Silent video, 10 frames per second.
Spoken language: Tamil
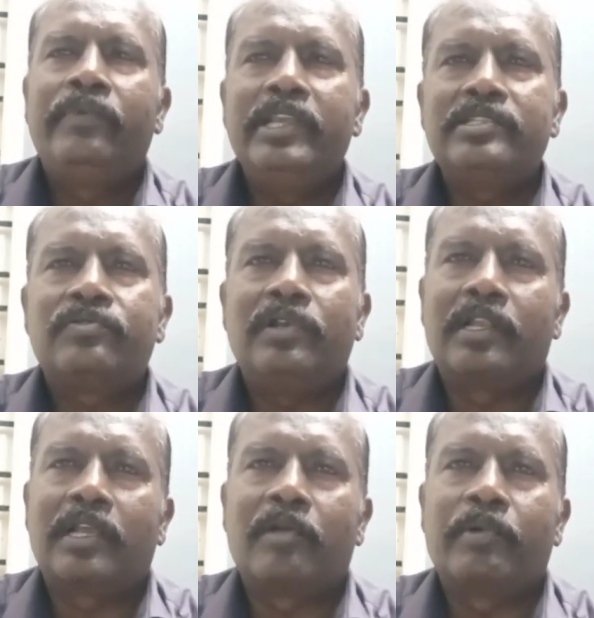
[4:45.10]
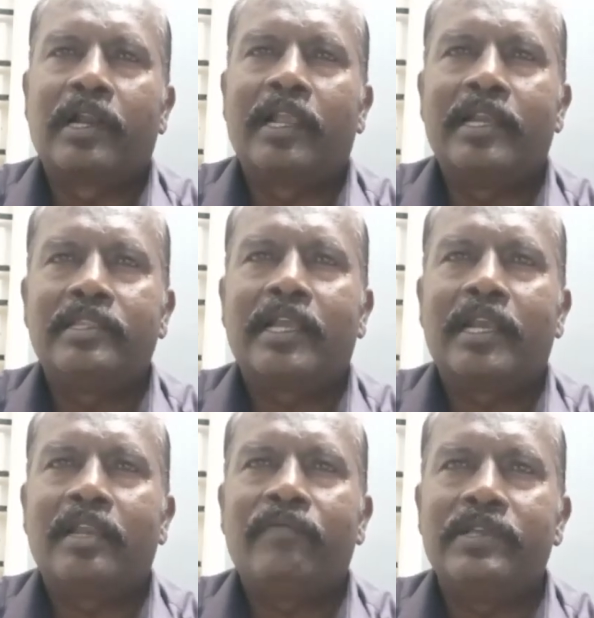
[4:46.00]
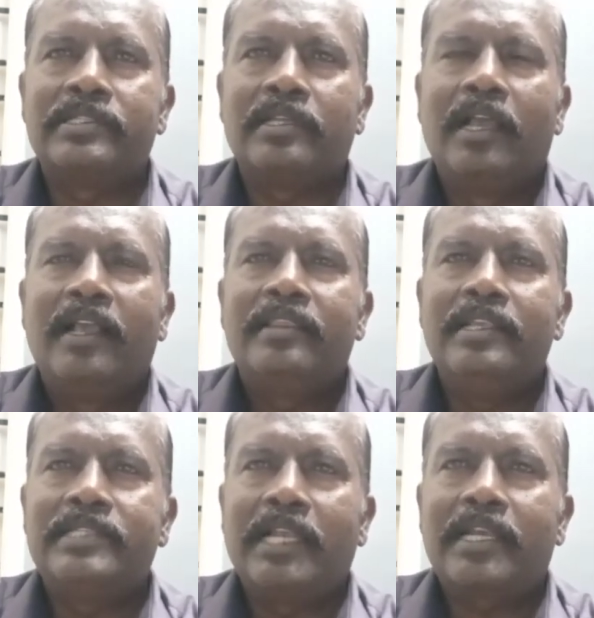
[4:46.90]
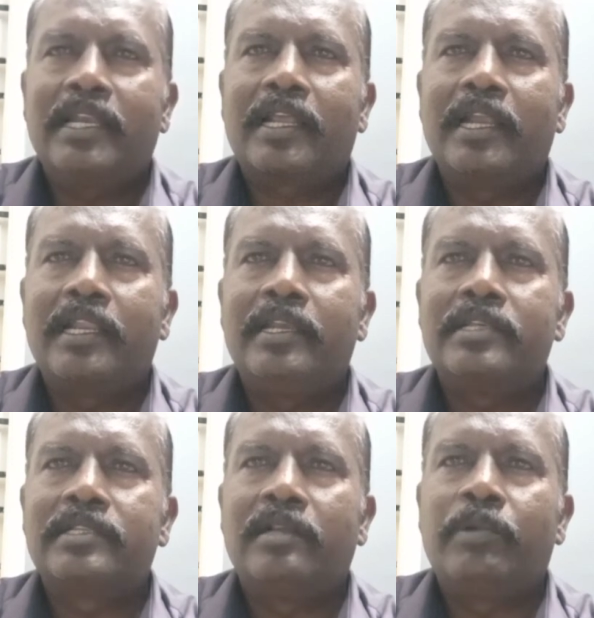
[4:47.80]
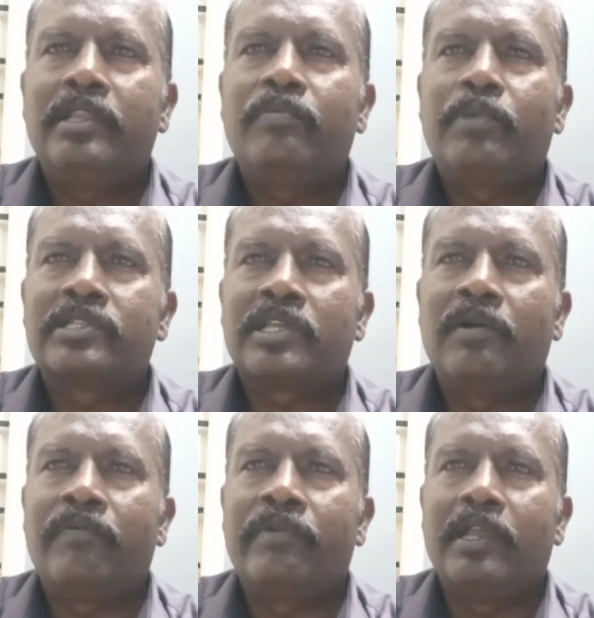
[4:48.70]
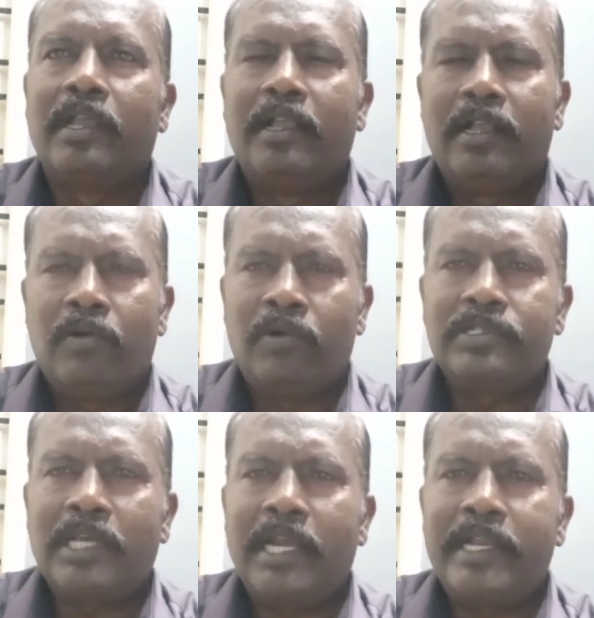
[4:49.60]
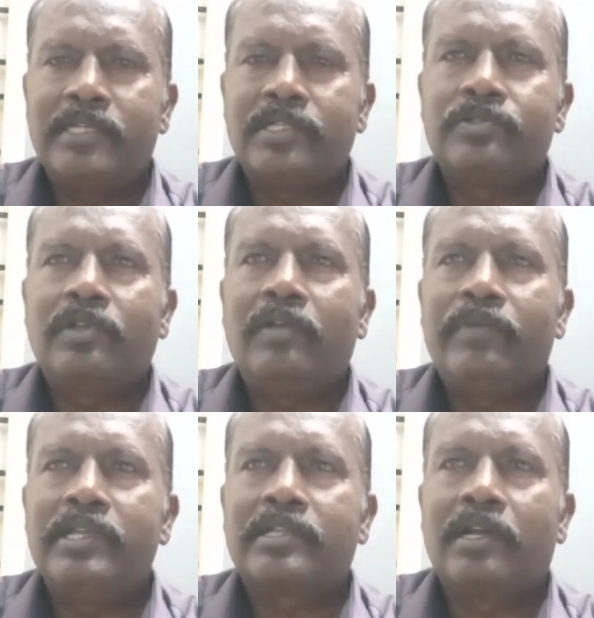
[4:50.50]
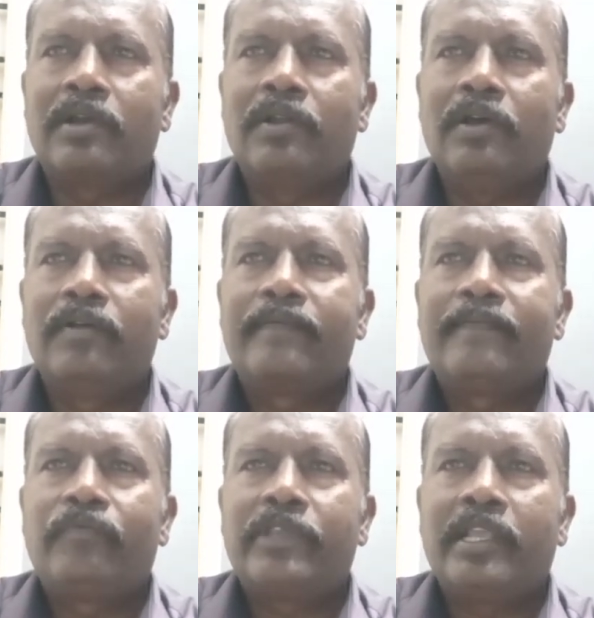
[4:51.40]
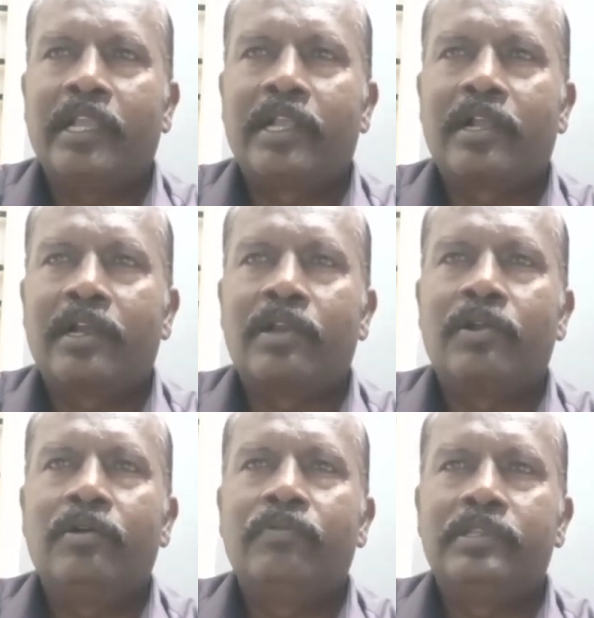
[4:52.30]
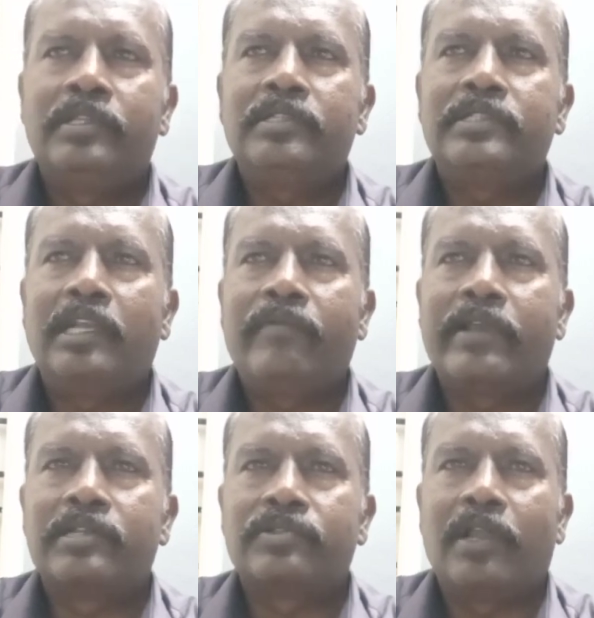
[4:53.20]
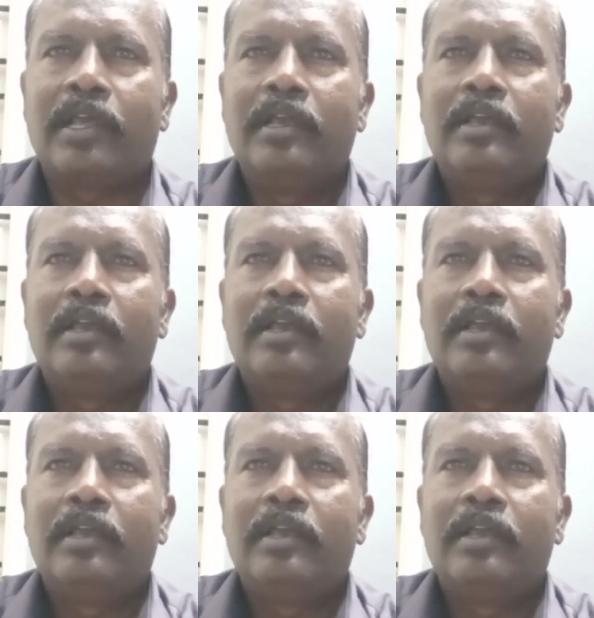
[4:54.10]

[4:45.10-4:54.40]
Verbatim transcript: ஃபீஸ் சொல்லியிருக்காங்க பாருங்கள் அடுத்த கேட்டகரி ஃபீஸ் தி செலக்டர் கேண்டிடேட் செல் பே தி ப்ரெஸ்கிரைப்டு ஃபீ ஒன்ஸ் அலாட் ஆயிடுச்சுன்னு சொன்னால் ஃபீஸ் கட்டணும் எங்கே கட்டணும் வித் சர்டிஃபிகேட்ஸோட